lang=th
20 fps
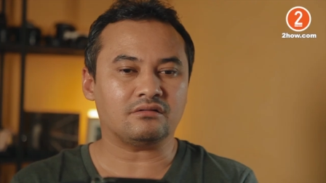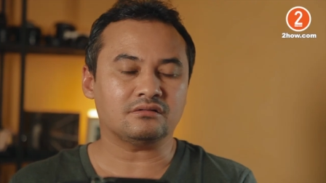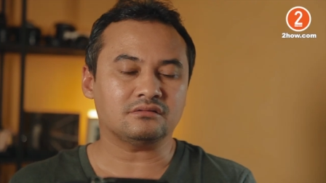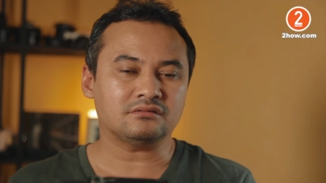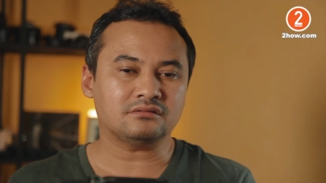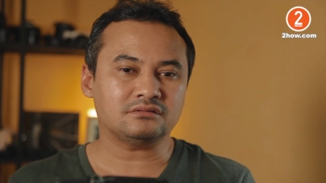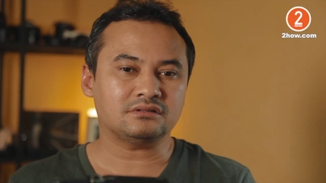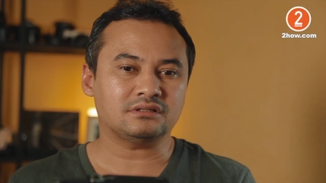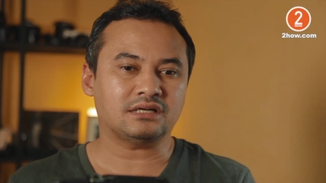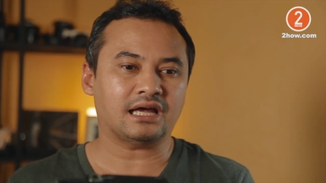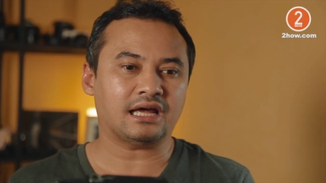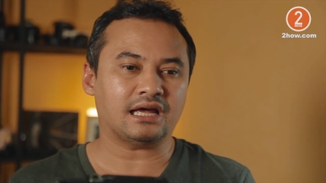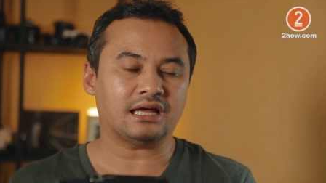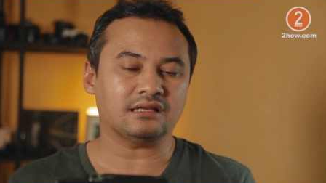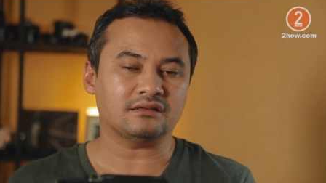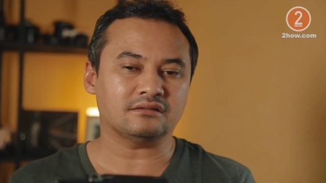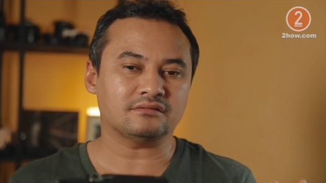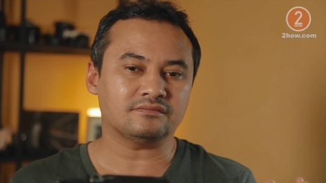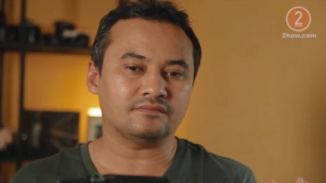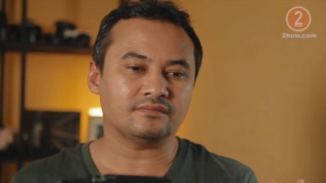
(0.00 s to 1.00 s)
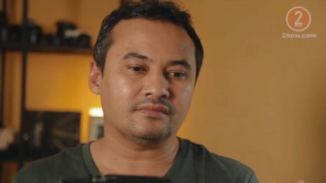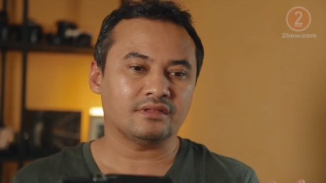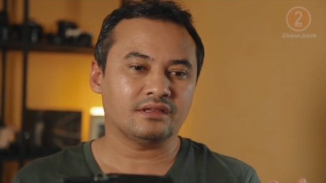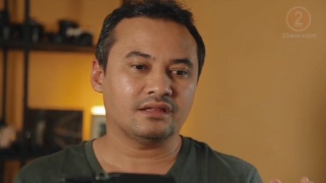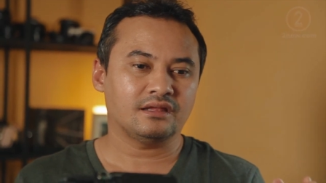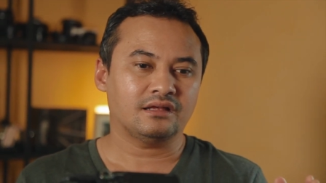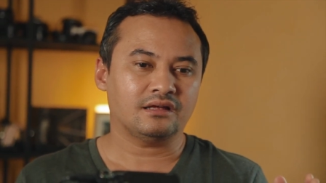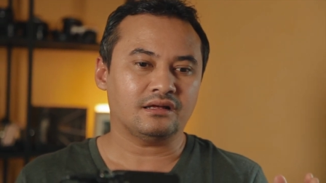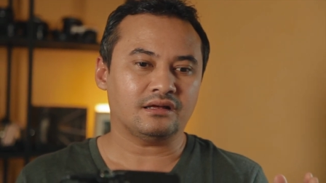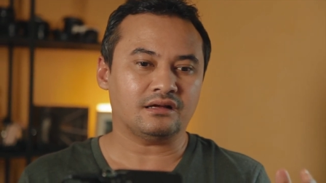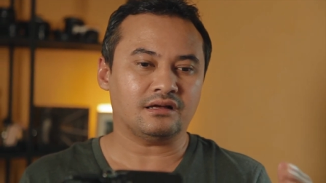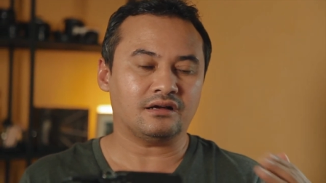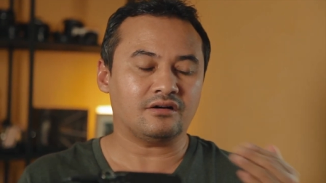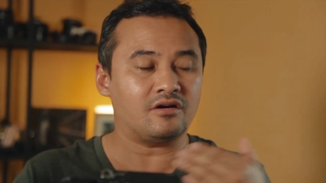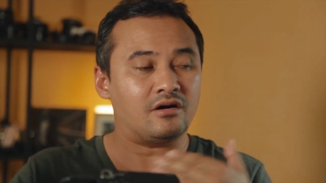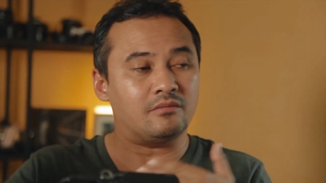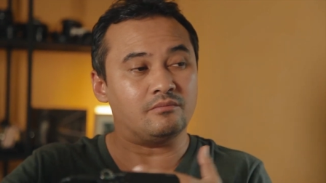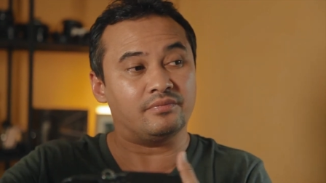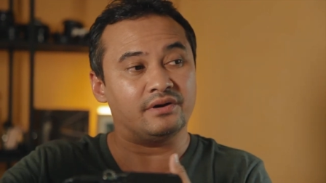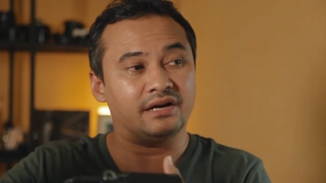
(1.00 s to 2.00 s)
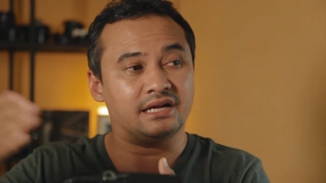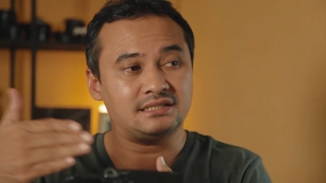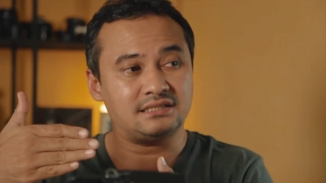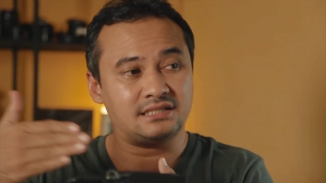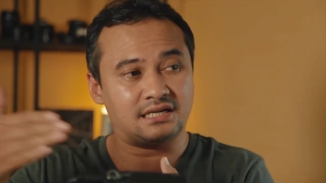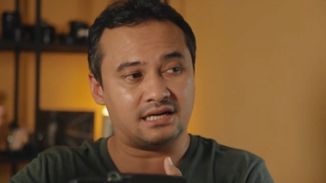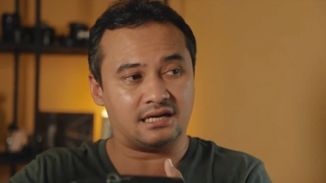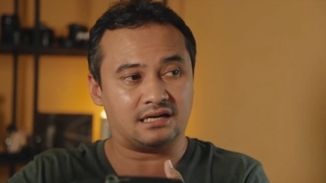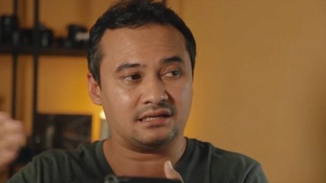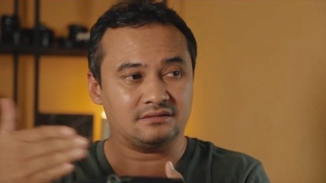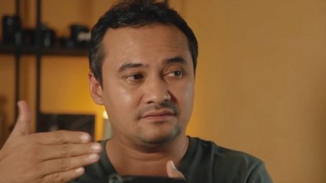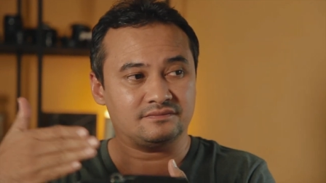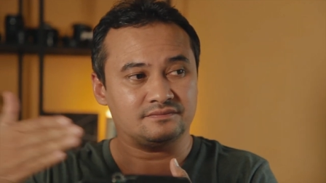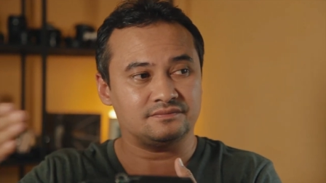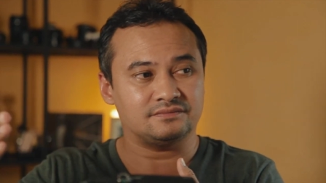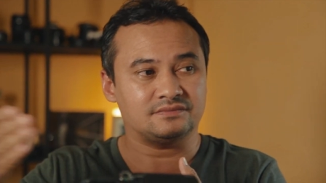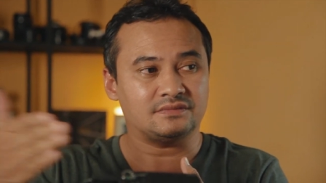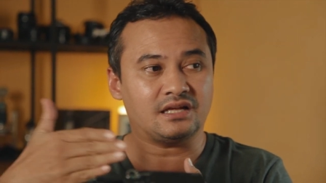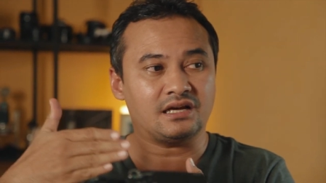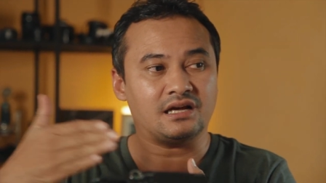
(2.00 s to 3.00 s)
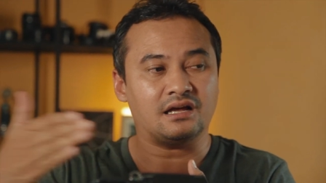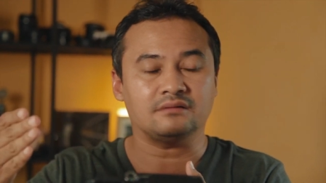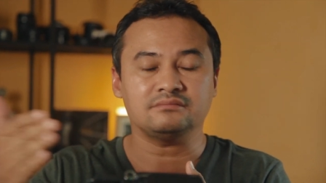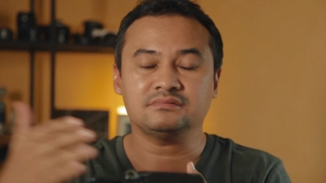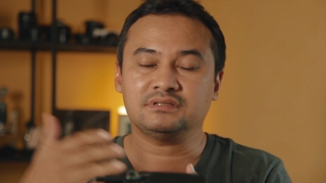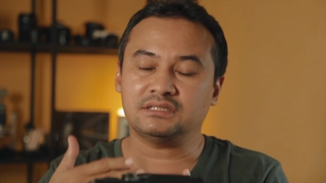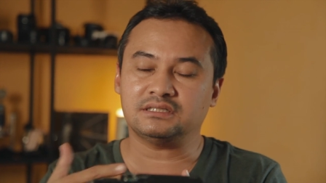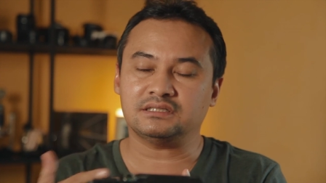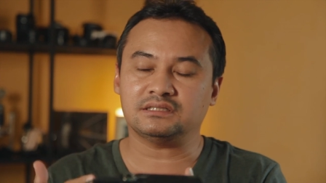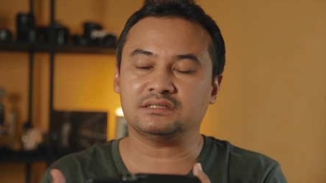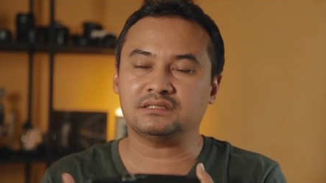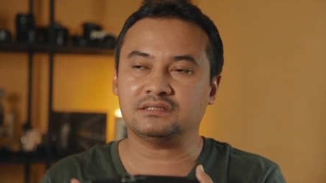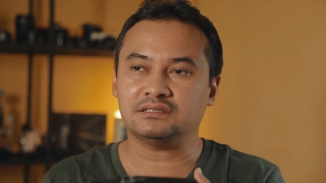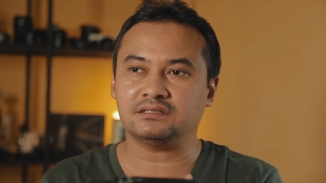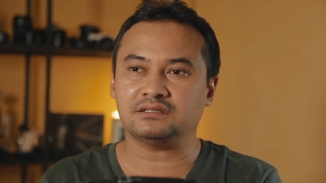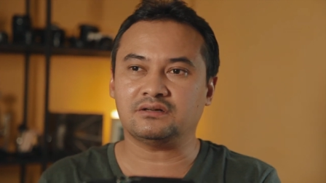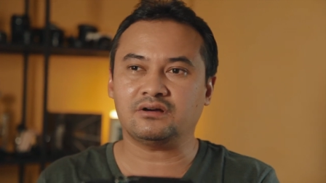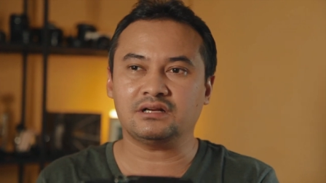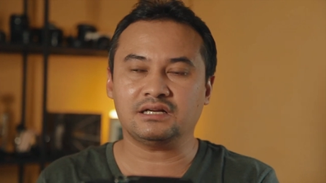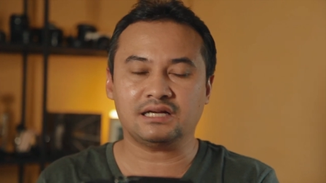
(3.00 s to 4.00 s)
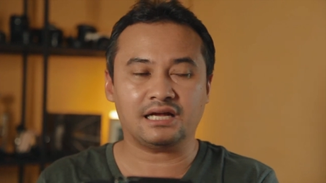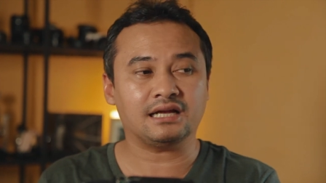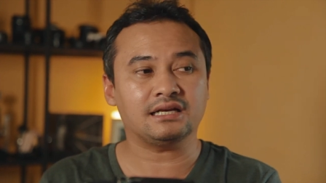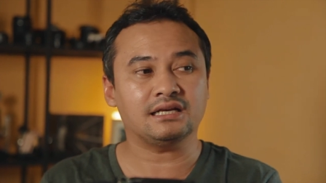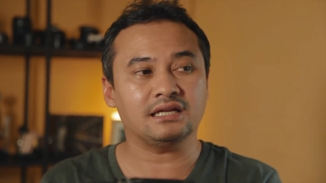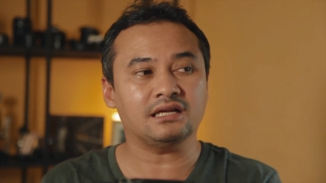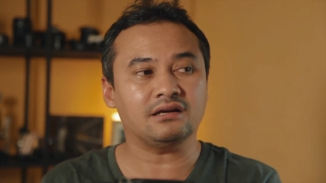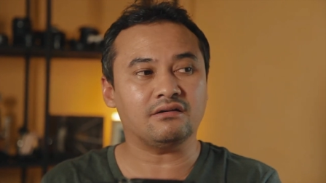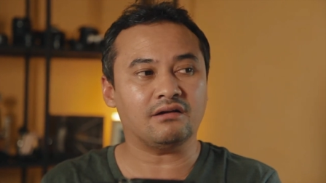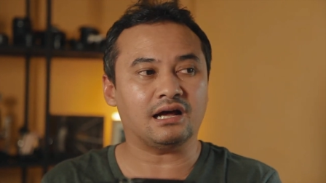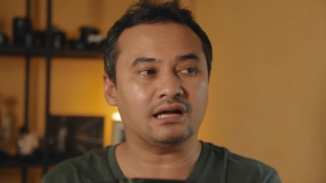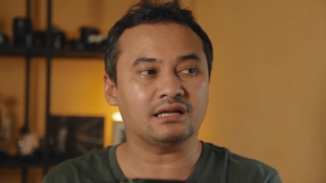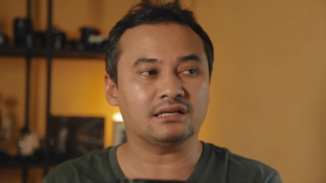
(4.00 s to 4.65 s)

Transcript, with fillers: งการคอมเพรสฉากนะครับ คือคือค่อนข้างดีกว่า